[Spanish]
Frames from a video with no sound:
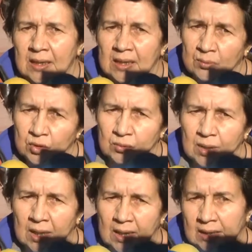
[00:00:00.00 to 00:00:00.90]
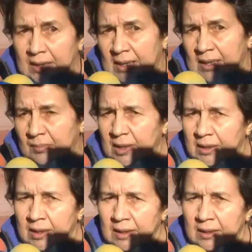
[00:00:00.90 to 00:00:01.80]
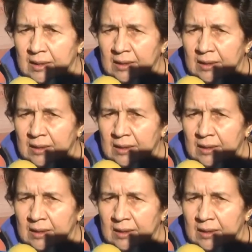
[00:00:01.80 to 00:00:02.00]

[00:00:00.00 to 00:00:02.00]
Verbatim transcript: tenemos una cantidad también de,